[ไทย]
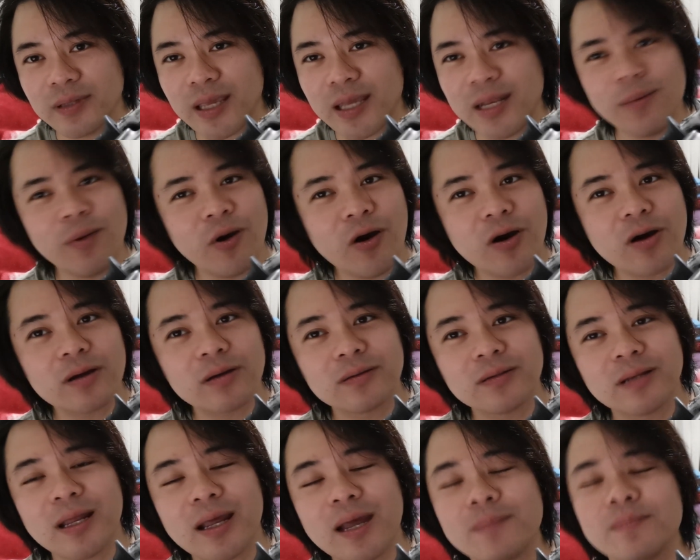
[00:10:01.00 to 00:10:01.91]
แค่นี้พอ
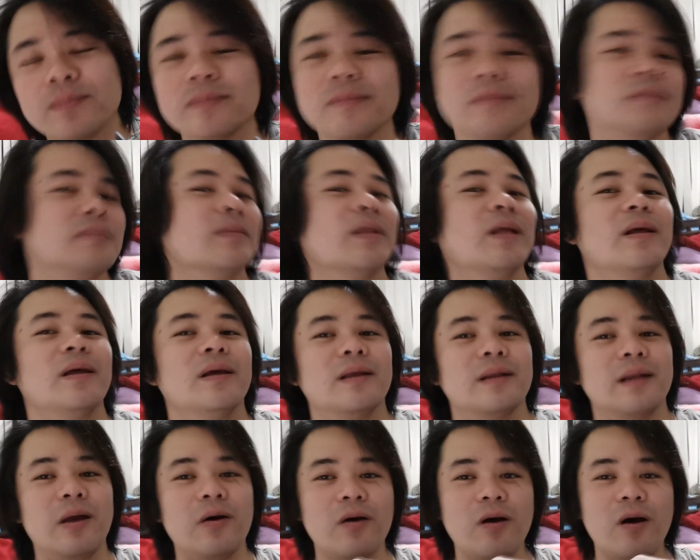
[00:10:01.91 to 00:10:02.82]
นะครับ
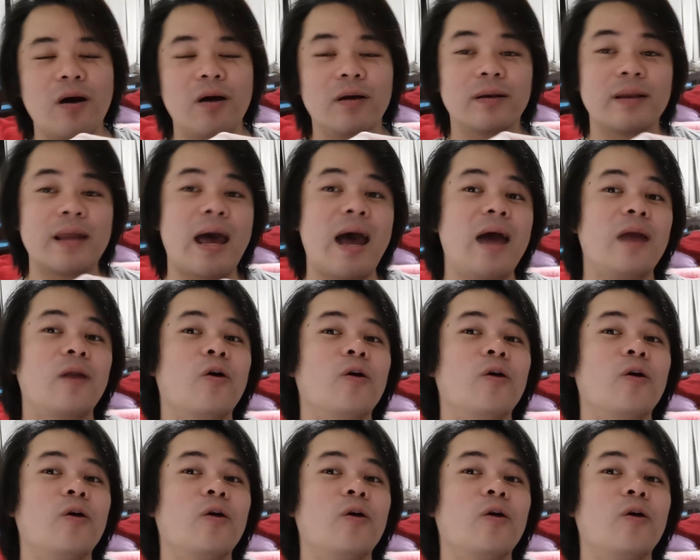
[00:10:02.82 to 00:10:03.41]
แล้วก็ถ้า